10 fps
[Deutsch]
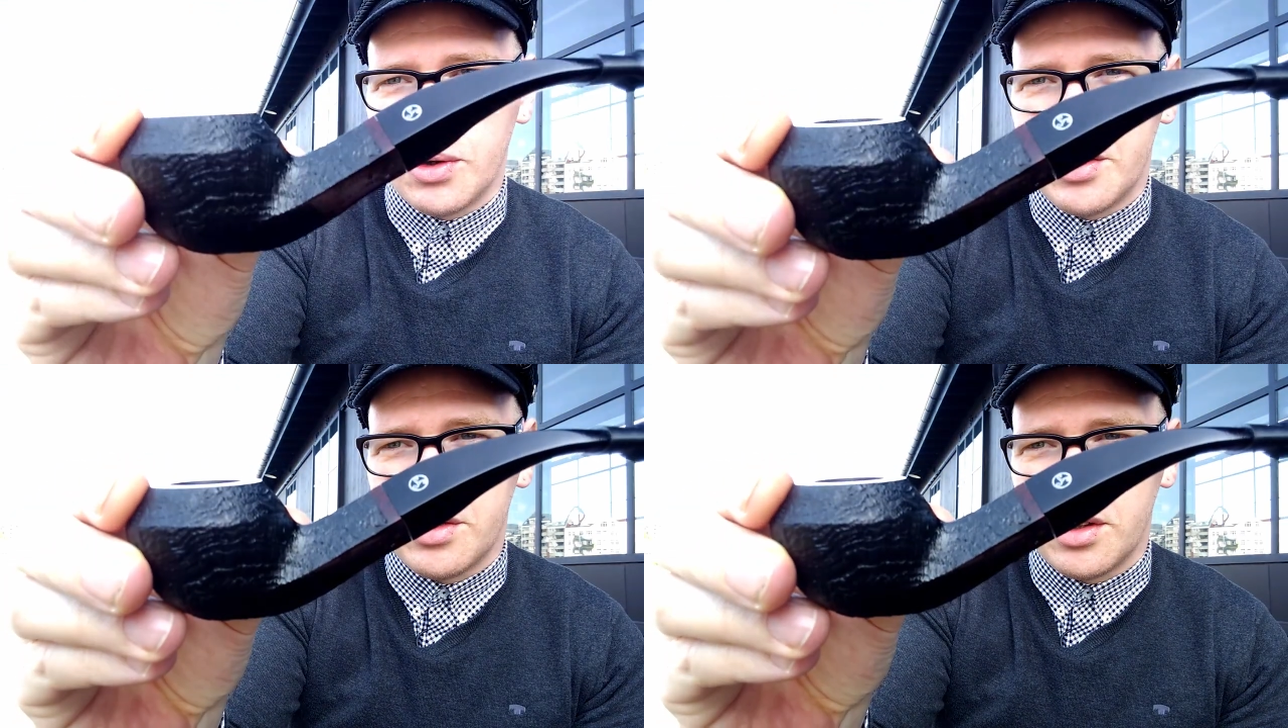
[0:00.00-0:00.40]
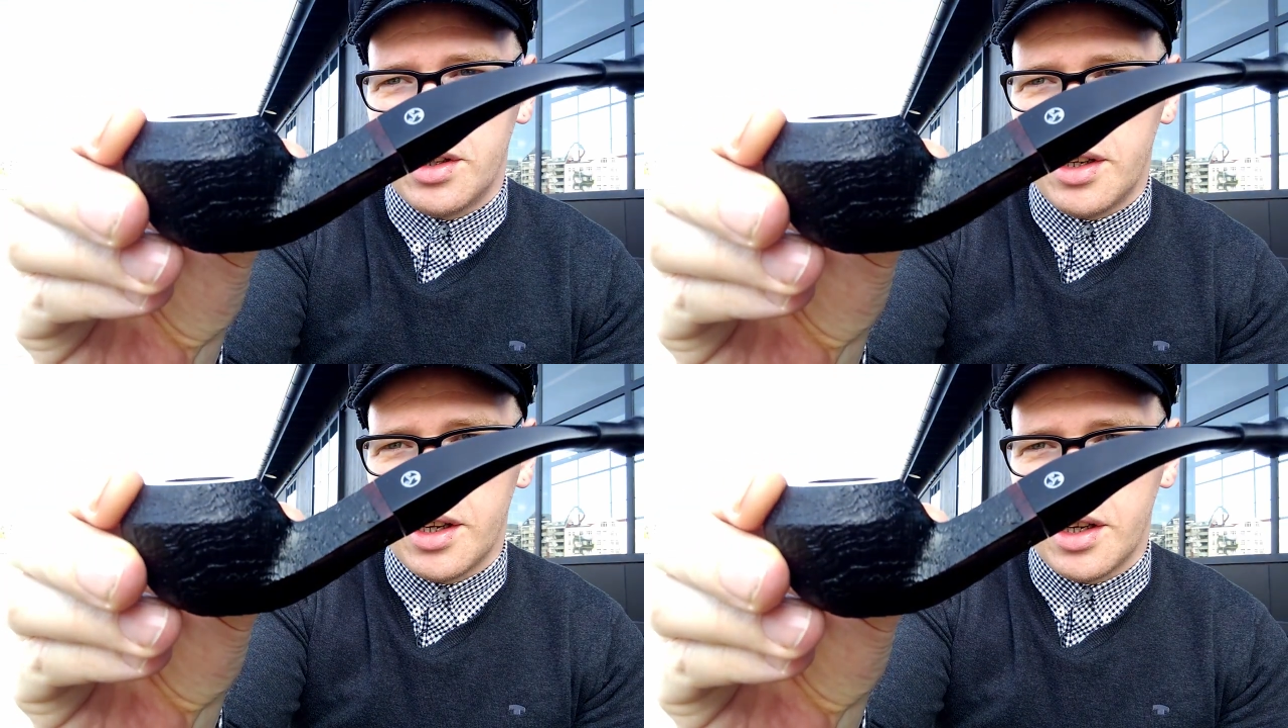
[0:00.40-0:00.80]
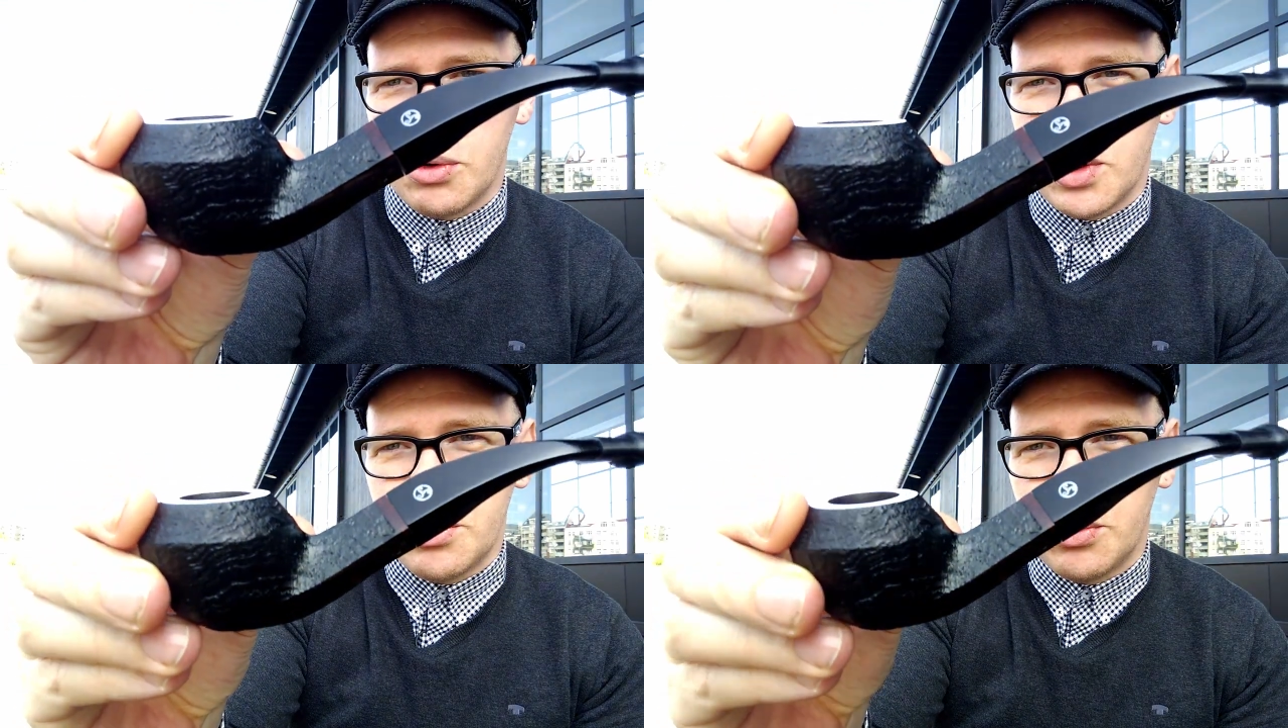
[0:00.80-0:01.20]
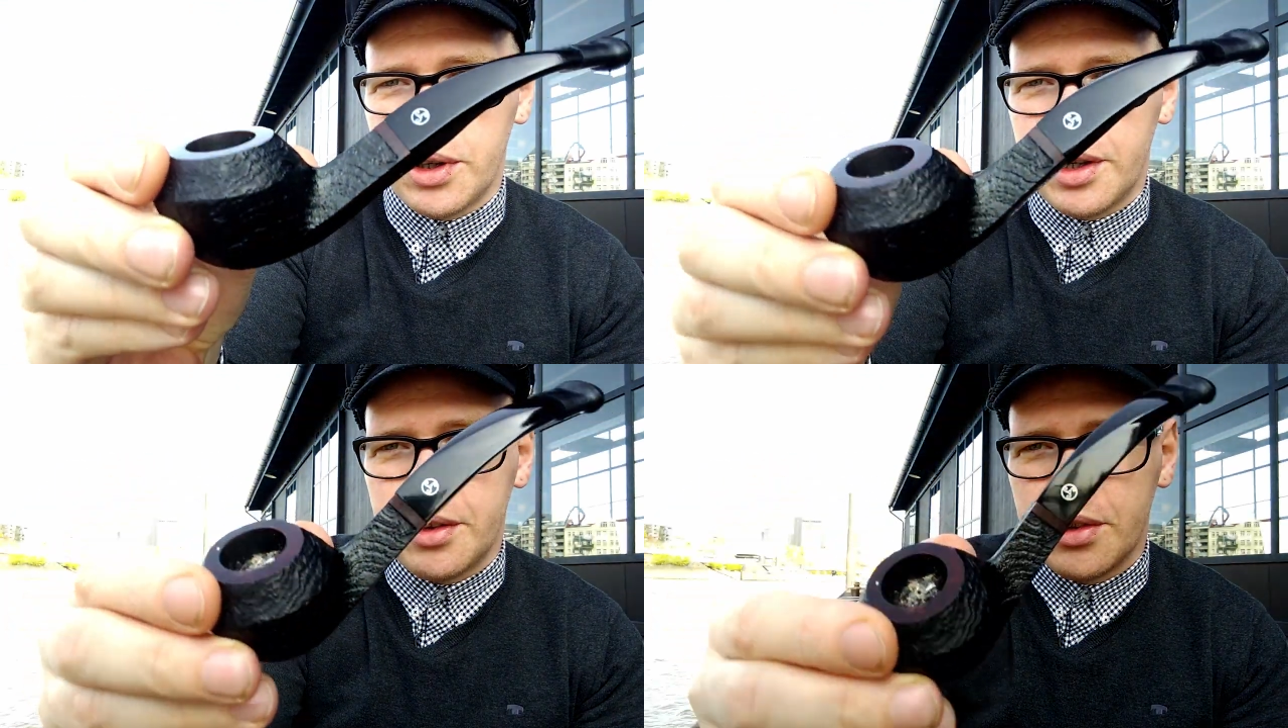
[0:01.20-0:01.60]
Heute in der Red
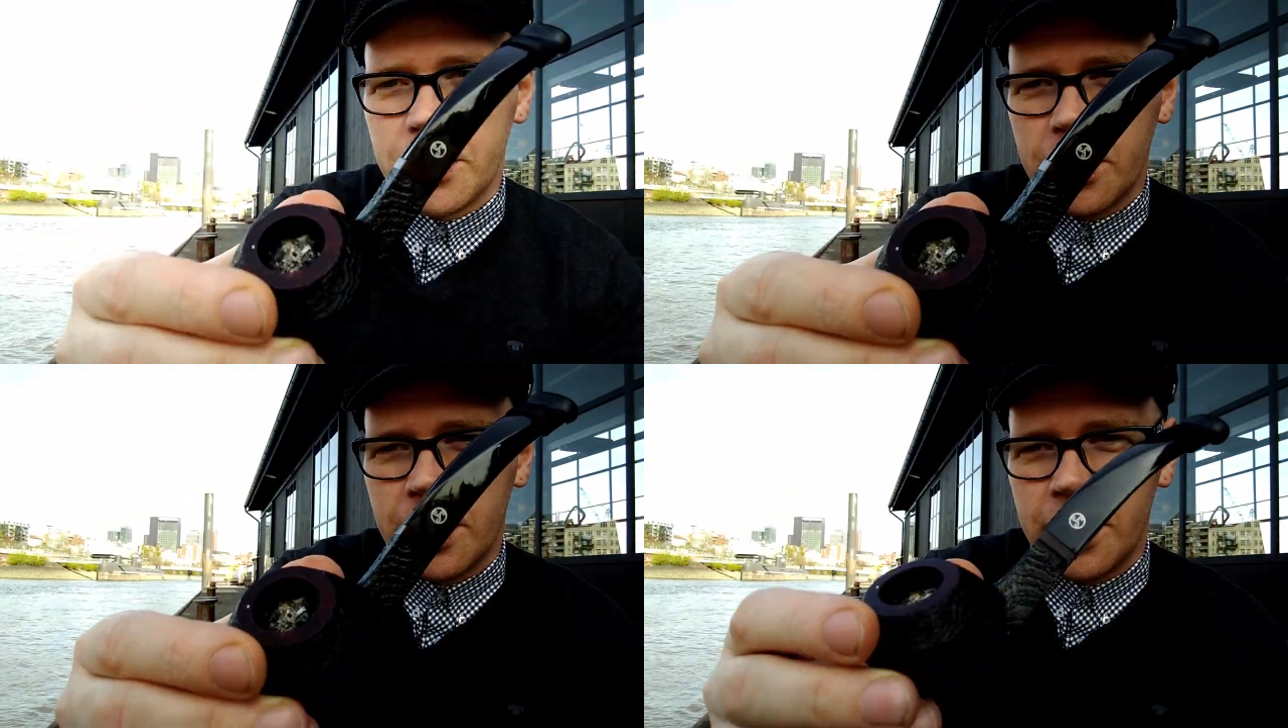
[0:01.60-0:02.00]
Race